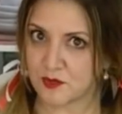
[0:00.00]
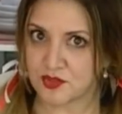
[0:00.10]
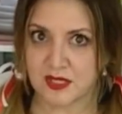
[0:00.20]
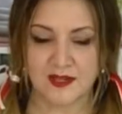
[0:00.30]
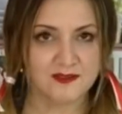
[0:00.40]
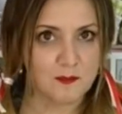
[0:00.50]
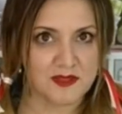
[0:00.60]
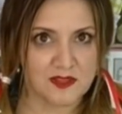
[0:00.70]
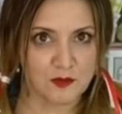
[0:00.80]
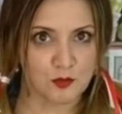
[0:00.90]
o menos chiles
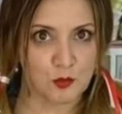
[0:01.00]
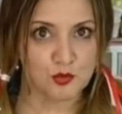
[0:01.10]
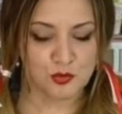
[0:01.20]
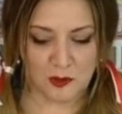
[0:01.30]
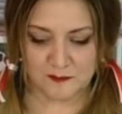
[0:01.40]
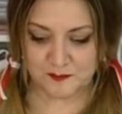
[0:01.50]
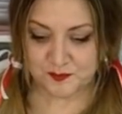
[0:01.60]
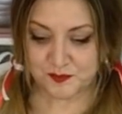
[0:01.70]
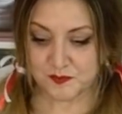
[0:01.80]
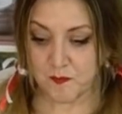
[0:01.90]
dependiendo su gusto.
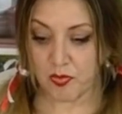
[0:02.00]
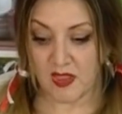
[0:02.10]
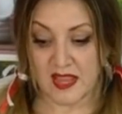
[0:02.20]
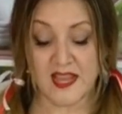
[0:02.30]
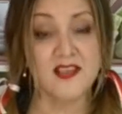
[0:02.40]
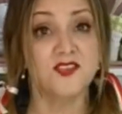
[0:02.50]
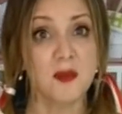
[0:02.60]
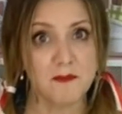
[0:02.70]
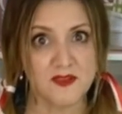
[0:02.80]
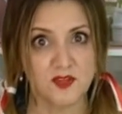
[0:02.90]
Y
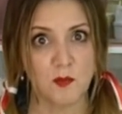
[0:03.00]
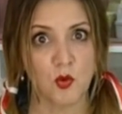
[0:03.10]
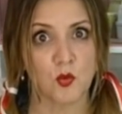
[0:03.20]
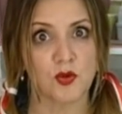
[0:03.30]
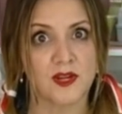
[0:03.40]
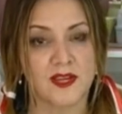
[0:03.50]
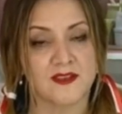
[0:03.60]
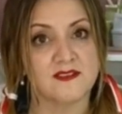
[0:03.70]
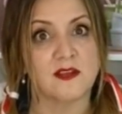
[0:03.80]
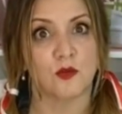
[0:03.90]
también se me ocurre
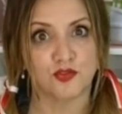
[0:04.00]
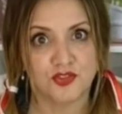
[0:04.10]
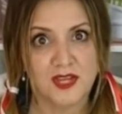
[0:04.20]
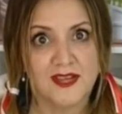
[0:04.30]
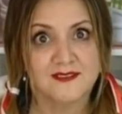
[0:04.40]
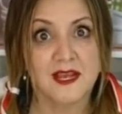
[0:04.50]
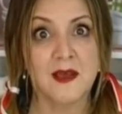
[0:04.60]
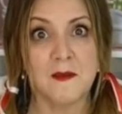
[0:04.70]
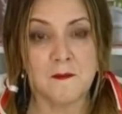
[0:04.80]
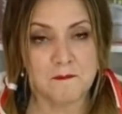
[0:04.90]
que si consigues
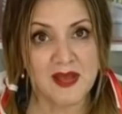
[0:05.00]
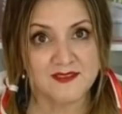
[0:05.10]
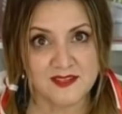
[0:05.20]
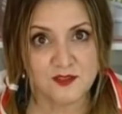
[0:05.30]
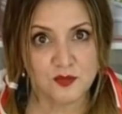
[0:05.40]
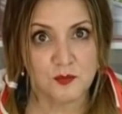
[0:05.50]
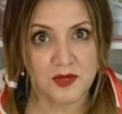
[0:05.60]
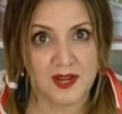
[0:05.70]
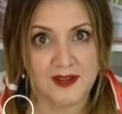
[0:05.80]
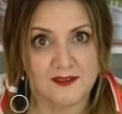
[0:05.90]
más de estos
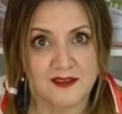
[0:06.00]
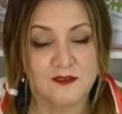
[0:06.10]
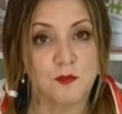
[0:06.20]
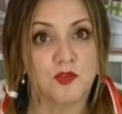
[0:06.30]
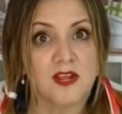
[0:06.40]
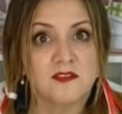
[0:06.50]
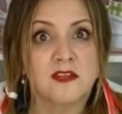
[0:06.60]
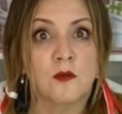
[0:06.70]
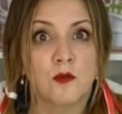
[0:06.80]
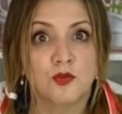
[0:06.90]
molcajetes,
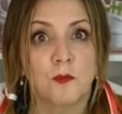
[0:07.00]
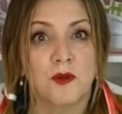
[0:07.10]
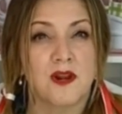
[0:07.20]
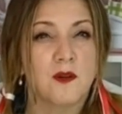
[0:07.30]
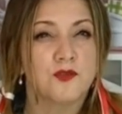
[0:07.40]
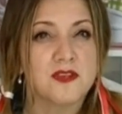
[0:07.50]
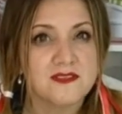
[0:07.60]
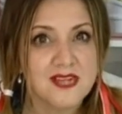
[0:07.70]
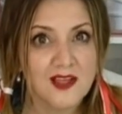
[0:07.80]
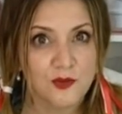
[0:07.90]
podrías incluso ponerlos
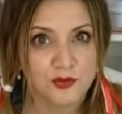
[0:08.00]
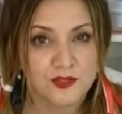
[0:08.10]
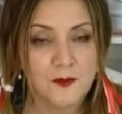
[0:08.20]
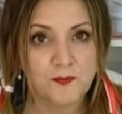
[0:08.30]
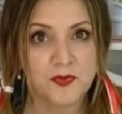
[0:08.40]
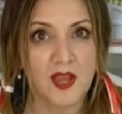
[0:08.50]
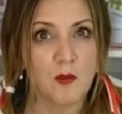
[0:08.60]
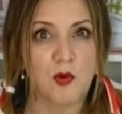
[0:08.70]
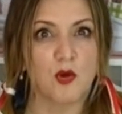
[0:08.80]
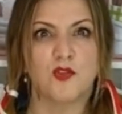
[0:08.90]
guisados
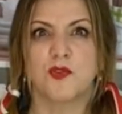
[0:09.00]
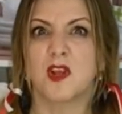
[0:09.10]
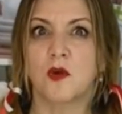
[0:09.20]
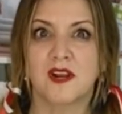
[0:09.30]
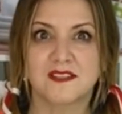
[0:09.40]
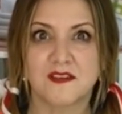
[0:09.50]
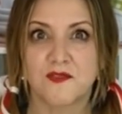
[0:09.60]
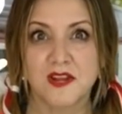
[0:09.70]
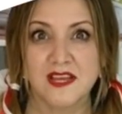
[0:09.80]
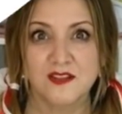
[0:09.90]
a lo mejor los frijoles
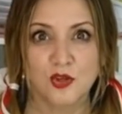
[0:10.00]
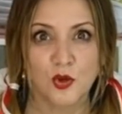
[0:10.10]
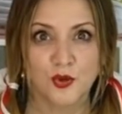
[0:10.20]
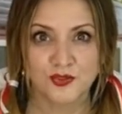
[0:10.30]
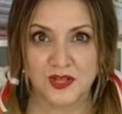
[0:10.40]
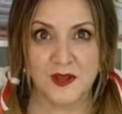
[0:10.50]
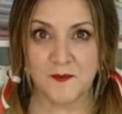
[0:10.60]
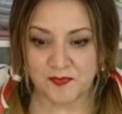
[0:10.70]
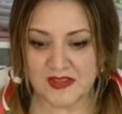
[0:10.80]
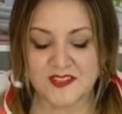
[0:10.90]
refritos.
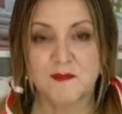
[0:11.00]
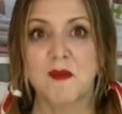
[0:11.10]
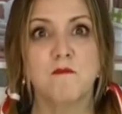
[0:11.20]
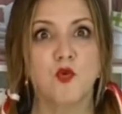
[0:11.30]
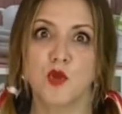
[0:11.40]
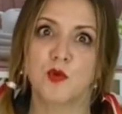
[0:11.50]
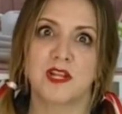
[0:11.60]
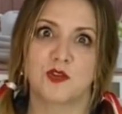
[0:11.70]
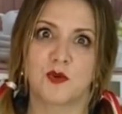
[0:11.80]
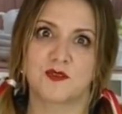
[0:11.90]
Se ve muy
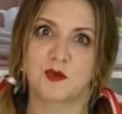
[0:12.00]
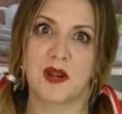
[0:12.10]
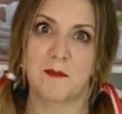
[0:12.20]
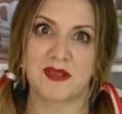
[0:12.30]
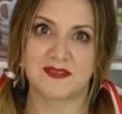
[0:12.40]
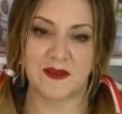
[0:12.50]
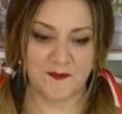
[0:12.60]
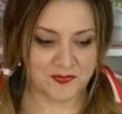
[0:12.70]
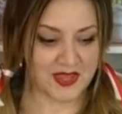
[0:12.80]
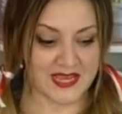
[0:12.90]
bonito esto en la mesa.
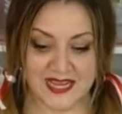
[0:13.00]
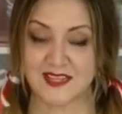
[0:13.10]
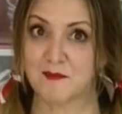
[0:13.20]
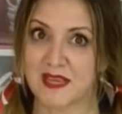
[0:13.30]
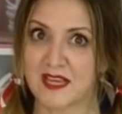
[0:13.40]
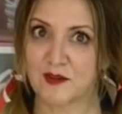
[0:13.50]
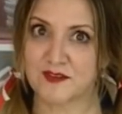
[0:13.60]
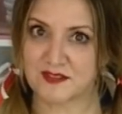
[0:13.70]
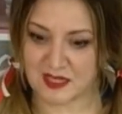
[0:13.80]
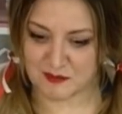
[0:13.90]
Y también
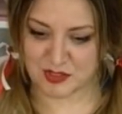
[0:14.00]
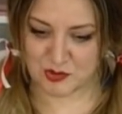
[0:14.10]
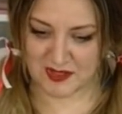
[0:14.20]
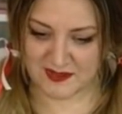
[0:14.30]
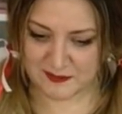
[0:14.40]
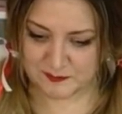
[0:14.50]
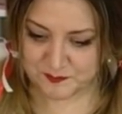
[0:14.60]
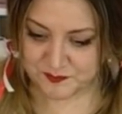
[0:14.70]
quiero decirles, mi chulada,